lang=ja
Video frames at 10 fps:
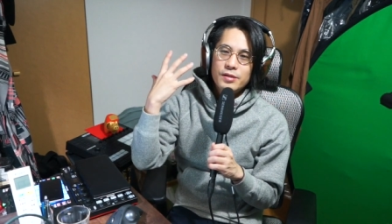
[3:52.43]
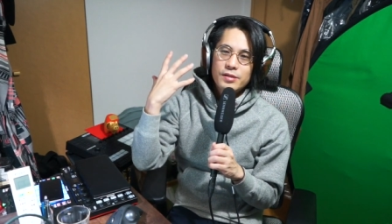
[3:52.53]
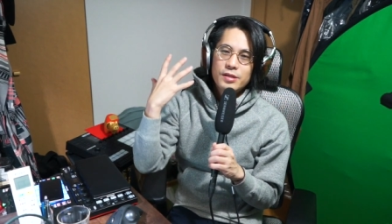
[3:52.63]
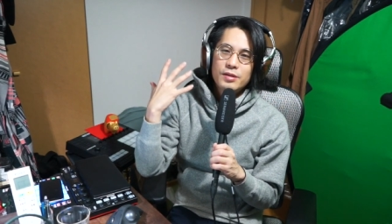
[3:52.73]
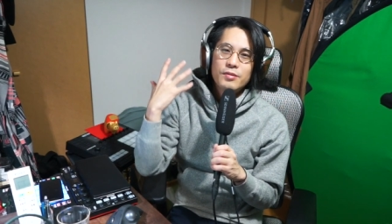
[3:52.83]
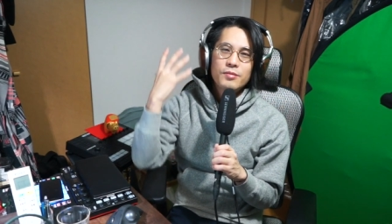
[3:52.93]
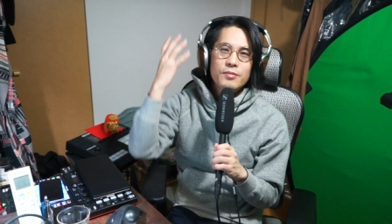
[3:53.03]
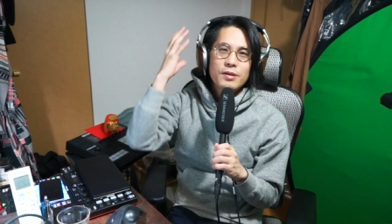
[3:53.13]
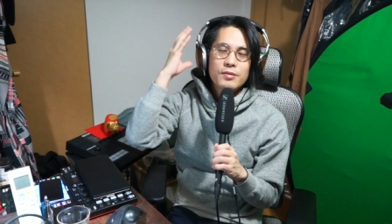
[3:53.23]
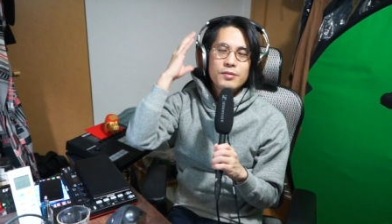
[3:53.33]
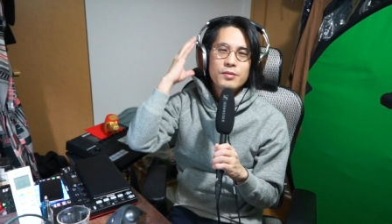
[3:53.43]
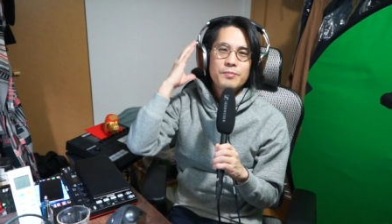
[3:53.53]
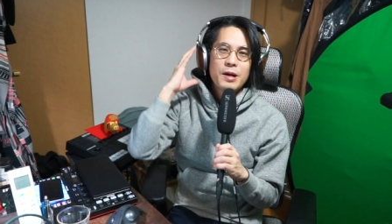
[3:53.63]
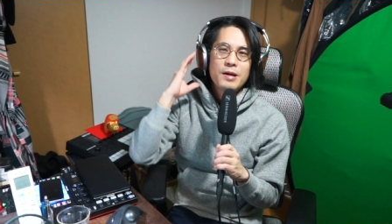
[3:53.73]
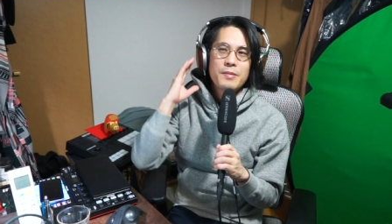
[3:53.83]
基本はこう、
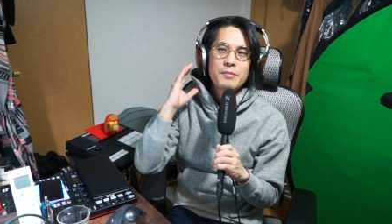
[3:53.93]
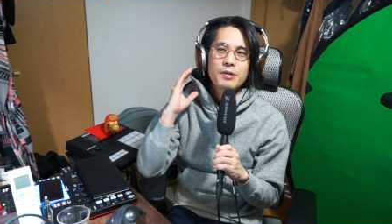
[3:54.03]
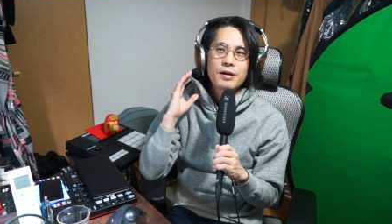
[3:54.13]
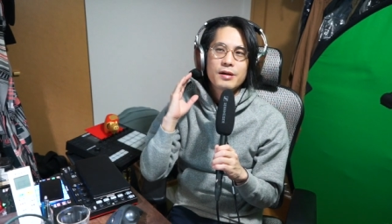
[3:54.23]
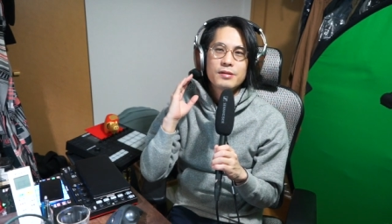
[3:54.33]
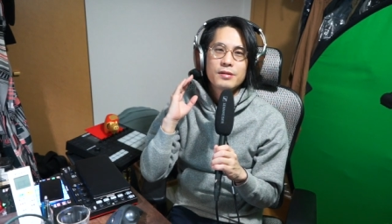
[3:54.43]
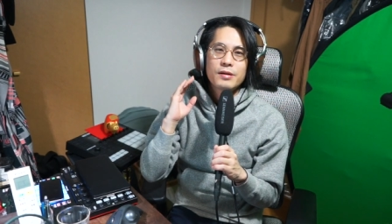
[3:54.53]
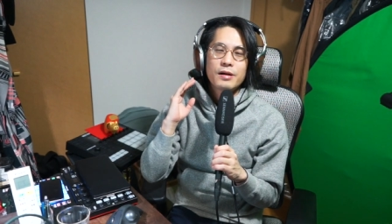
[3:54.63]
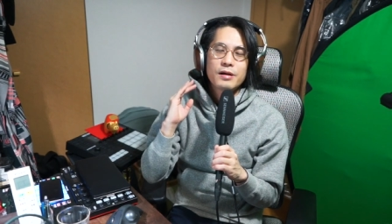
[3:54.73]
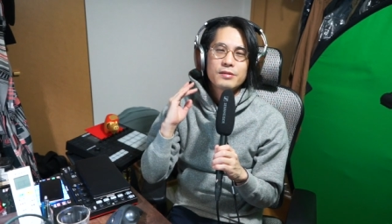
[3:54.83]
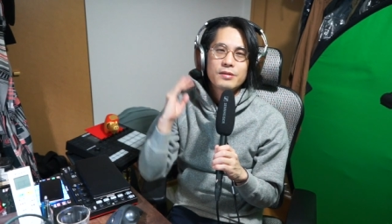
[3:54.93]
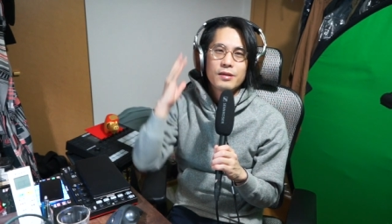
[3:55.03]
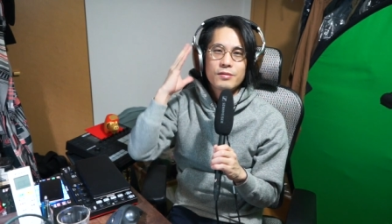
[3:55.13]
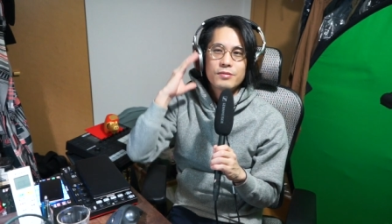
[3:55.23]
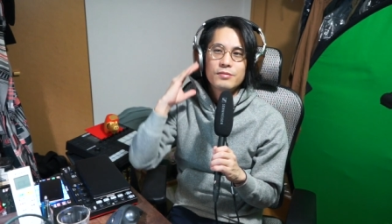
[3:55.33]
パーマもかかかかって、
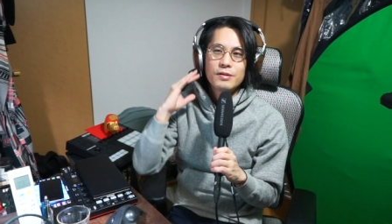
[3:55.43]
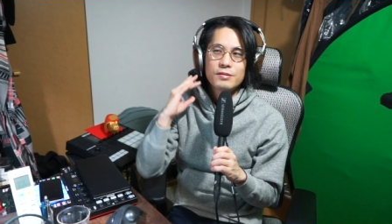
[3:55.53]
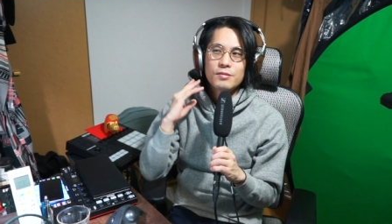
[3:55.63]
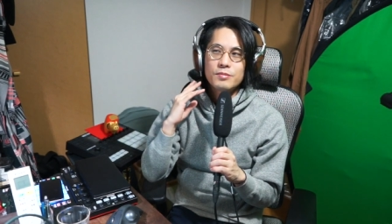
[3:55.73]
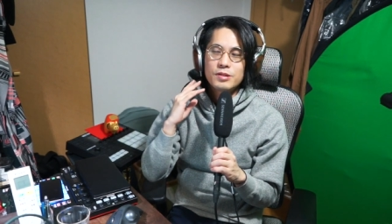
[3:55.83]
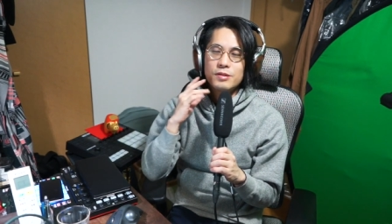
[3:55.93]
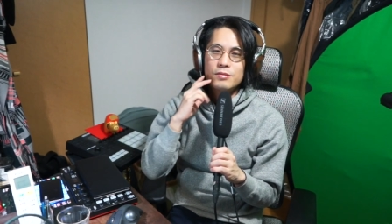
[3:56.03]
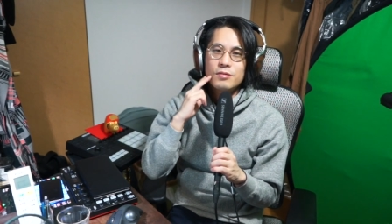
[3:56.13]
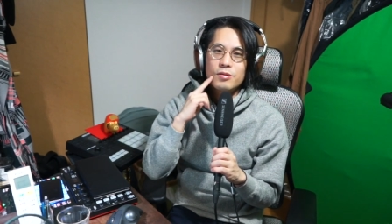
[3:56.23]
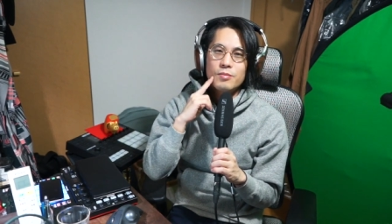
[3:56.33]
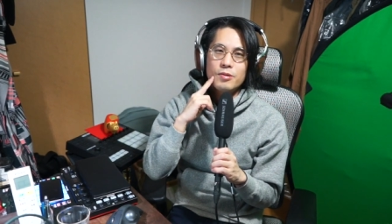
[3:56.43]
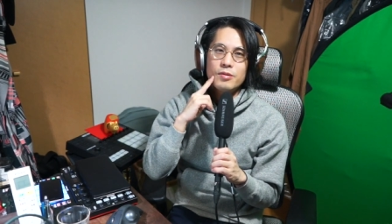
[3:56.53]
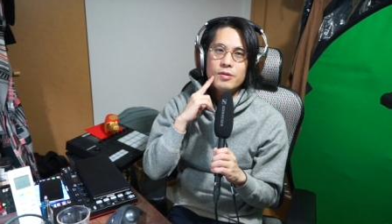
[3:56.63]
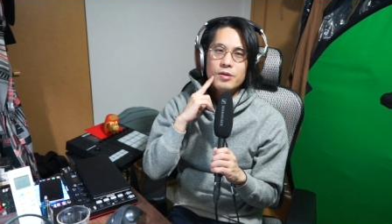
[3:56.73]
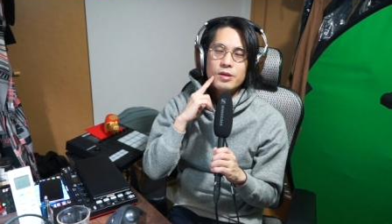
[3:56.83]
ふわっともしてる時も
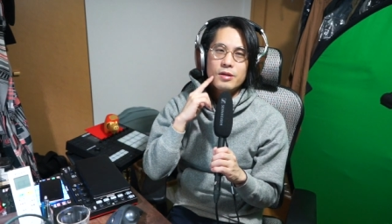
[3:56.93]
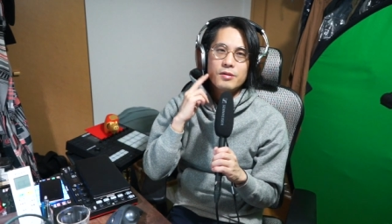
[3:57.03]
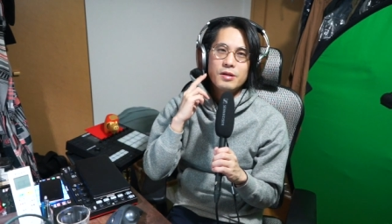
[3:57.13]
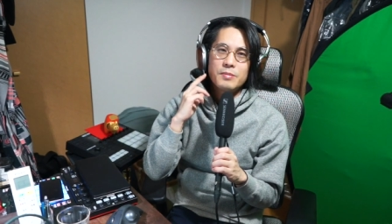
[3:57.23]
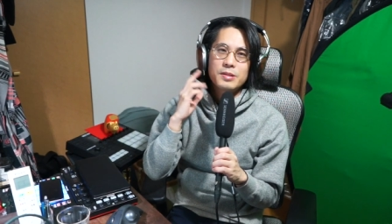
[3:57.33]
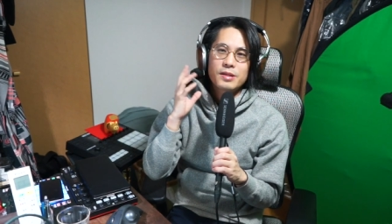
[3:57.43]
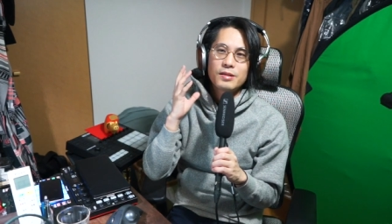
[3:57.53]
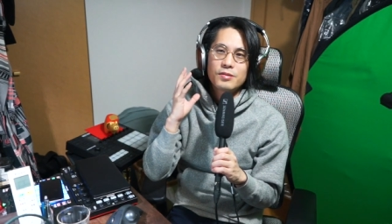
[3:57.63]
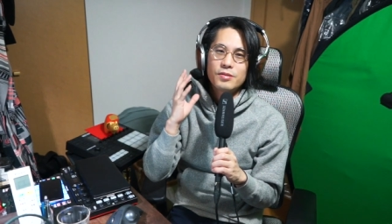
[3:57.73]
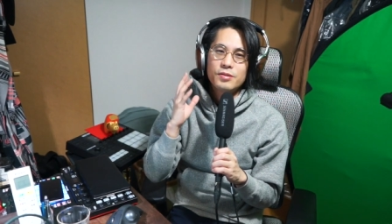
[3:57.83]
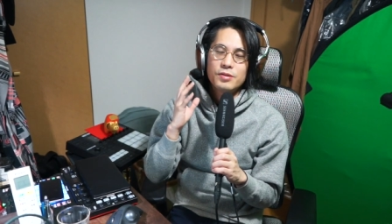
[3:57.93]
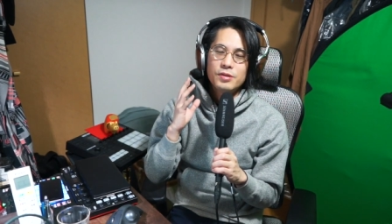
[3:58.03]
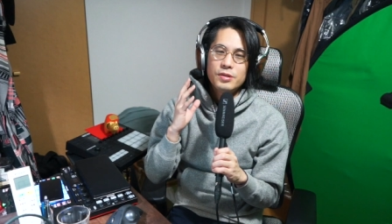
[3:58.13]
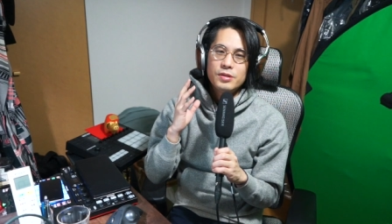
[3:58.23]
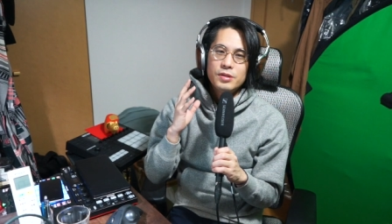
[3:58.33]
結構ありますけど、
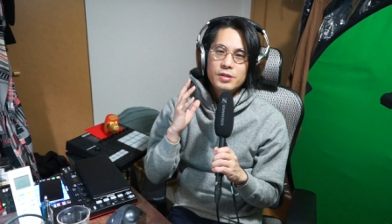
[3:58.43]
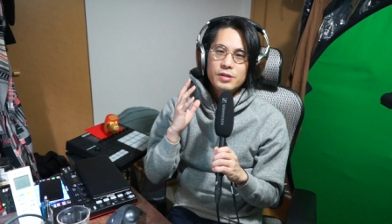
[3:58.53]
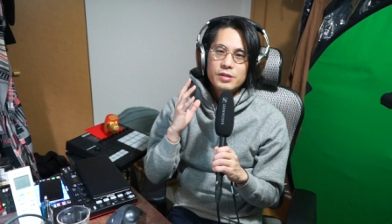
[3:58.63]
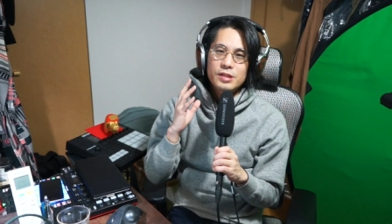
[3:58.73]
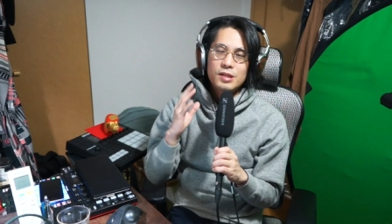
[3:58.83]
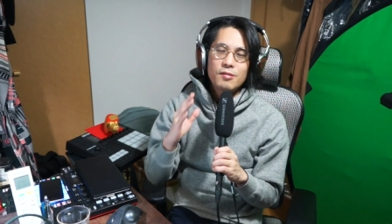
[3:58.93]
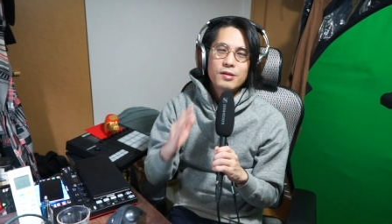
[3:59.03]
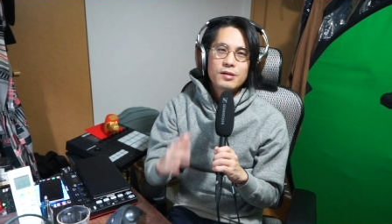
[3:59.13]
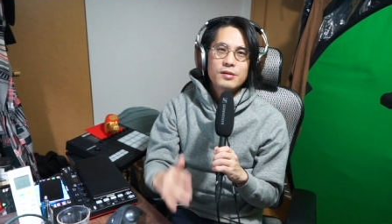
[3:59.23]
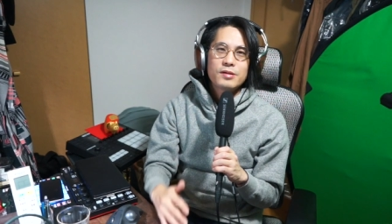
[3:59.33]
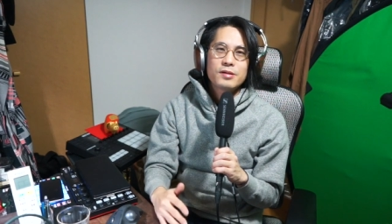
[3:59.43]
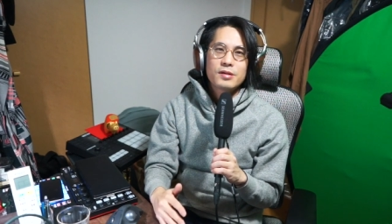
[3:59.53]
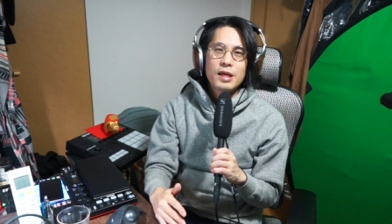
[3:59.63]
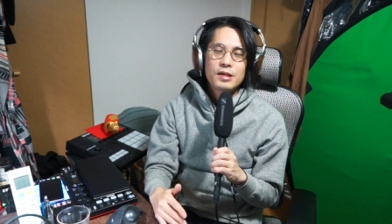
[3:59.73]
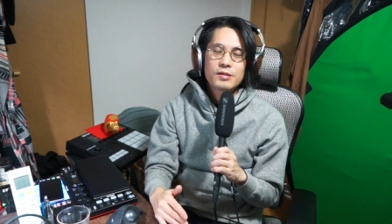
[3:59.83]
ストイック
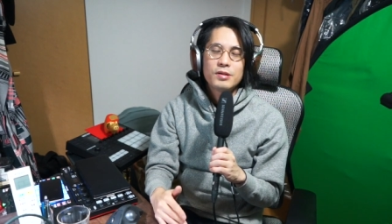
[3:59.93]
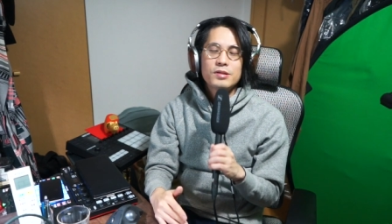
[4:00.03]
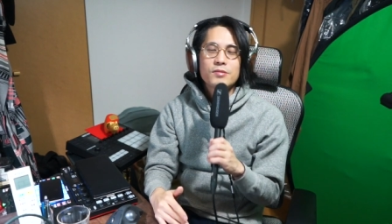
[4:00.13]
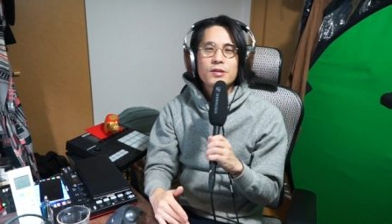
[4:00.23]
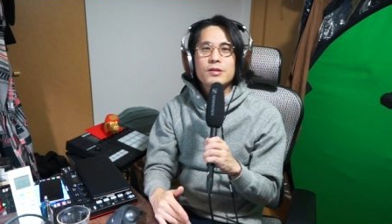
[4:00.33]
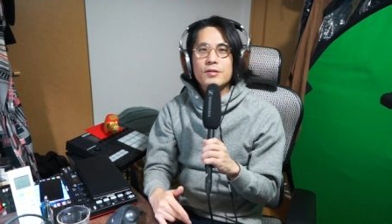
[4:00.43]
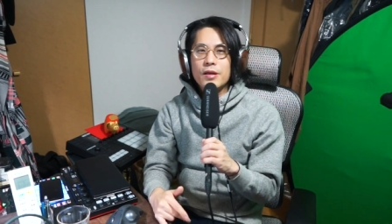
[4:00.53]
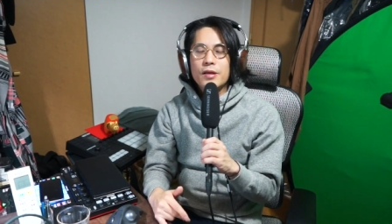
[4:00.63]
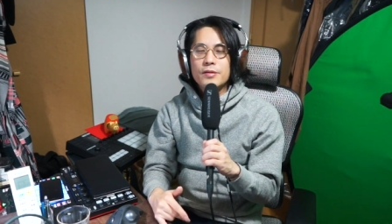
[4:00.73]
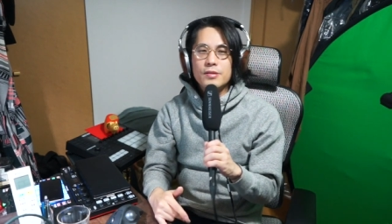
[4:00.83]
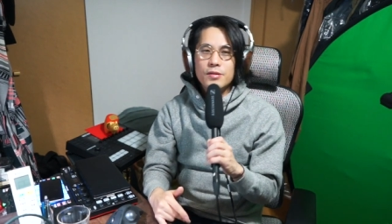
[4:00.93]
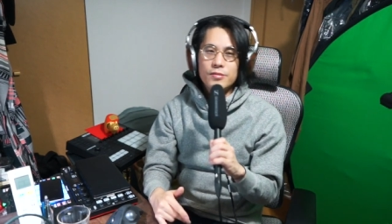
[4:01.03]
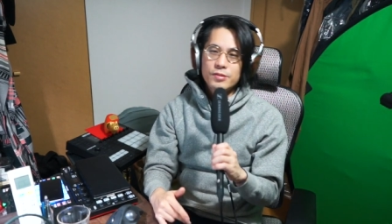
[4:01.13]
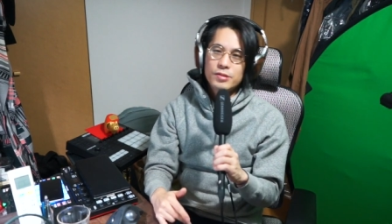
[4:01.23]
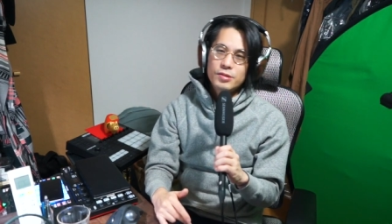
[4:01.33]
系の印象ですよね。で、
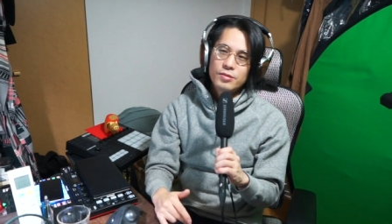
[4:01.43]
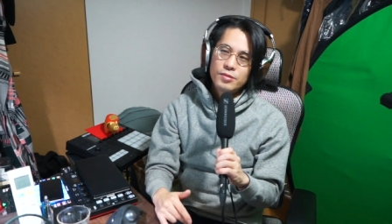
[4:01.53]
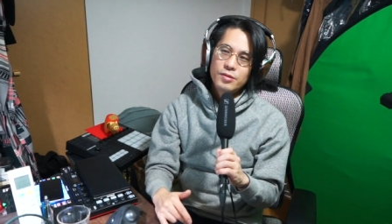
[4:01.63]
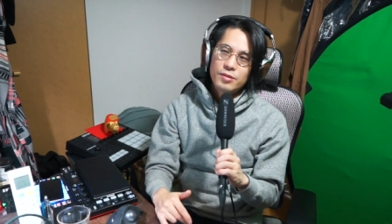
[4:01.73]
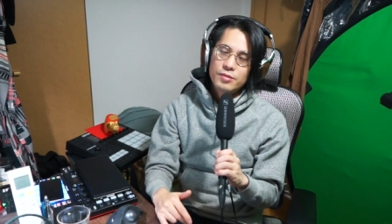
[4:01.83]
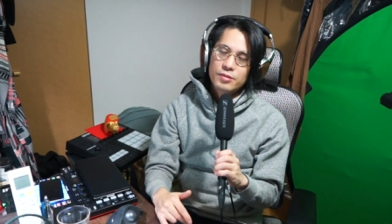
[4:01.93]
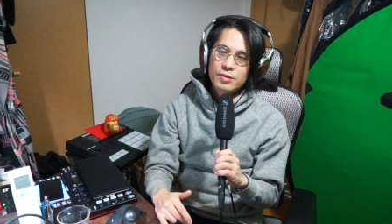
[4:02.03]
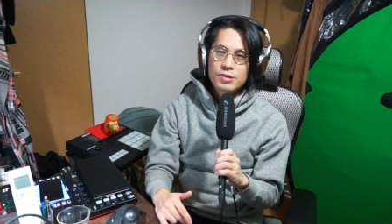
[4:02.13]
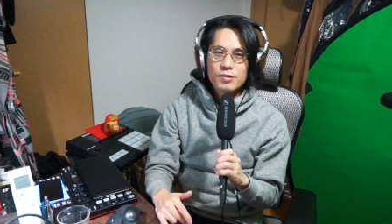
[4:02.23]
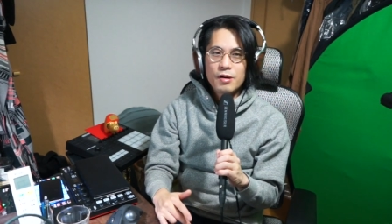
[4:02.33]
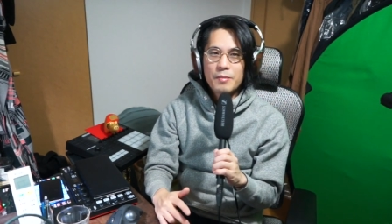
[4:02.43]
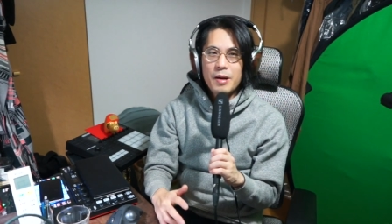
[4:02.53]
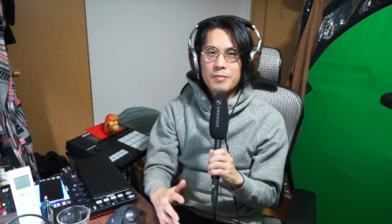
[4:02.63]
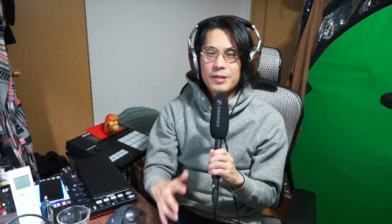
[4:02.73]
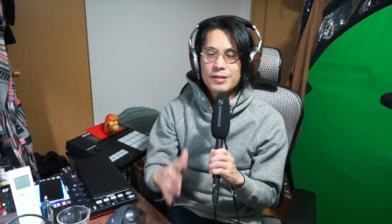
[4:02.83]
服装、服装はまあ
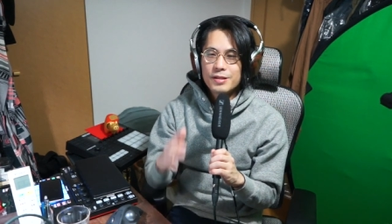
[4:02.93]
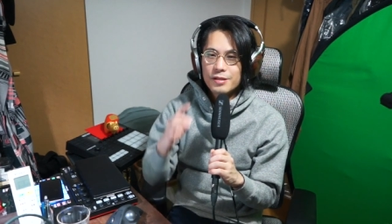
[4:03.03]
皆さん